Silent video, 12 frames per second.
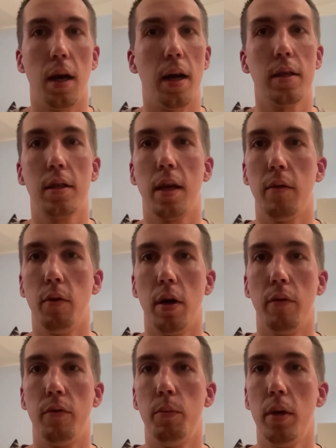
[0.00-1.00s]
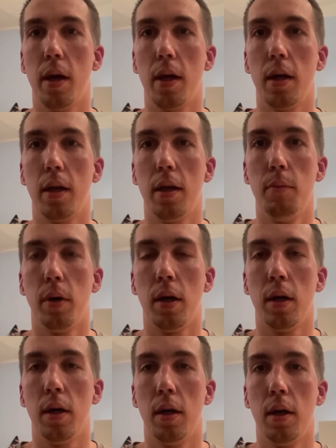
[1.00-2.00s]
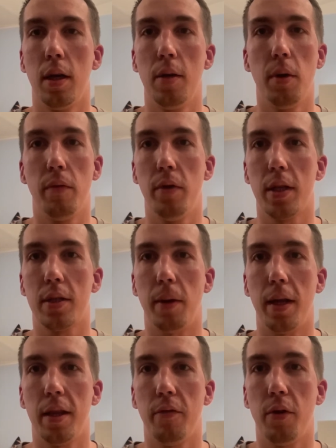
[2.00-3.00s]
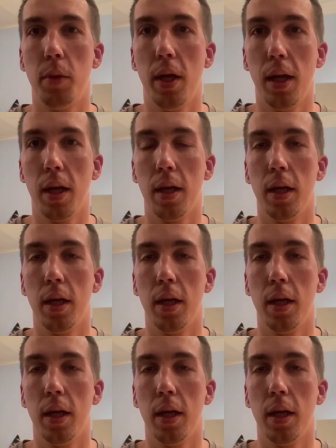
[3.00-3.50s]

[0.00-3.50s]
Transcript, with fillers: Der HSG war für mich eigentlich immer, immer wie eine zweite Familie.